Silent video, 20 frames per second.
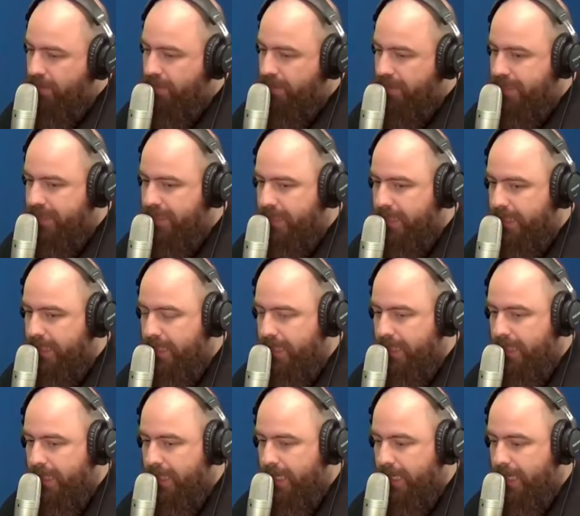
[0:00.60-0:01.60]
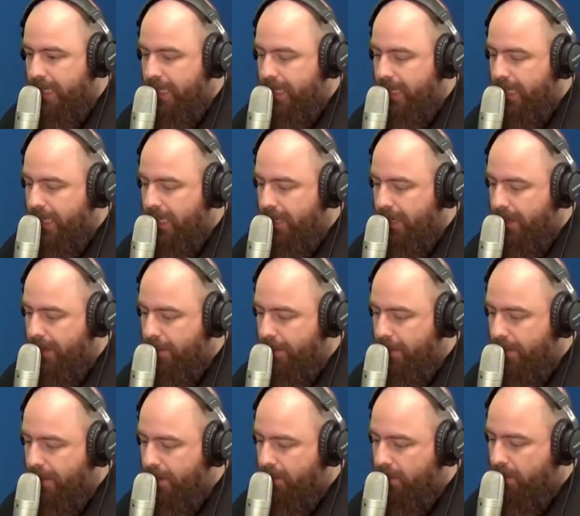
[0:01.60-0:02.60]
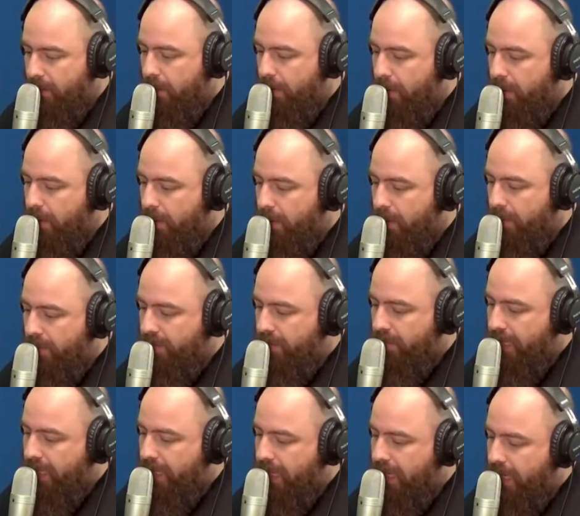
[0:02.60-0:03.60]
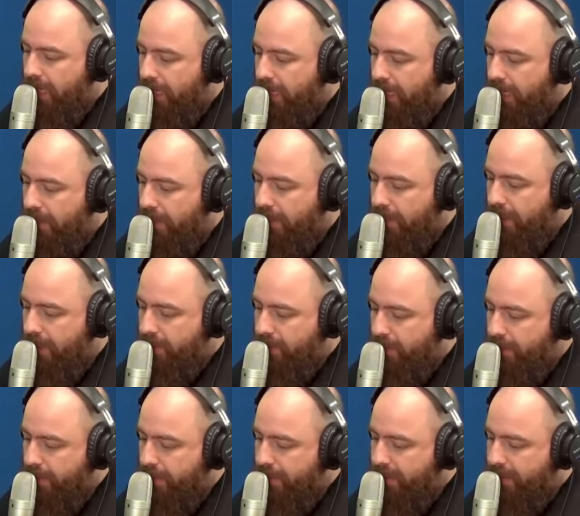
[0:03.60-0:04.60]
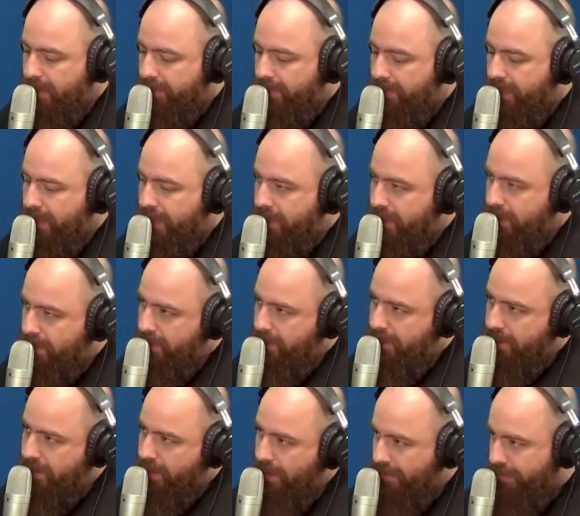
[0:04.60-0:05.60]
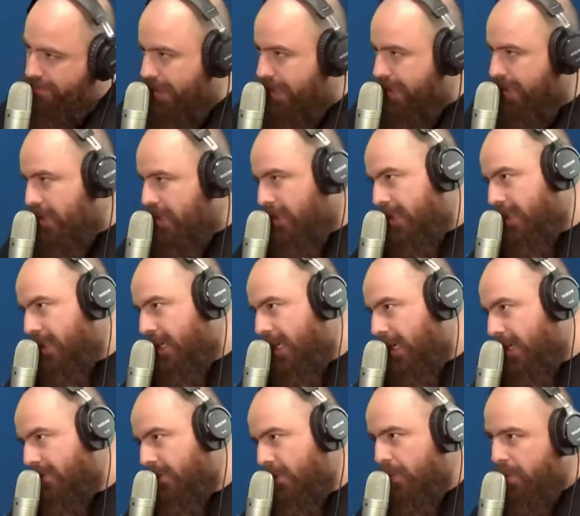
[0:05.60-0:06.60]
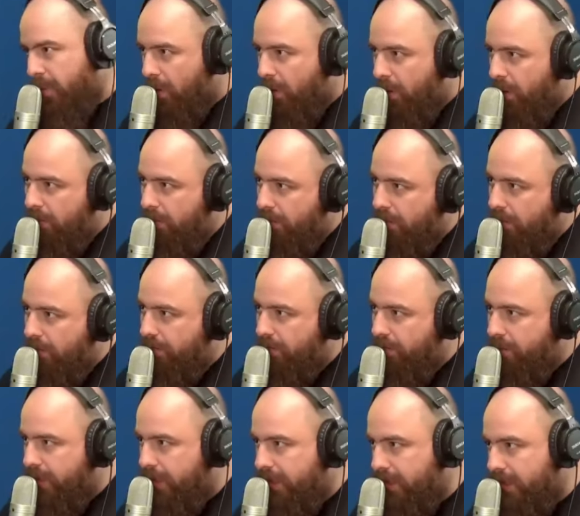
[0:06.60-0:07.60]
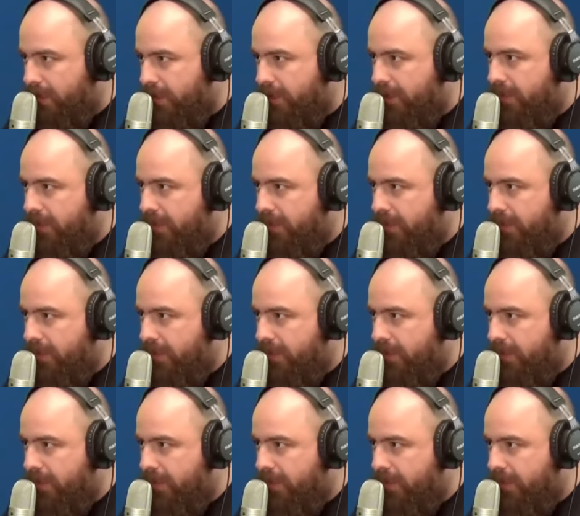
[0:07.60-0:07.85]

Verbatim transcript: Você. É, como, como foi a, a sua primeira vez da frente e de trás? Foi bom ou foi.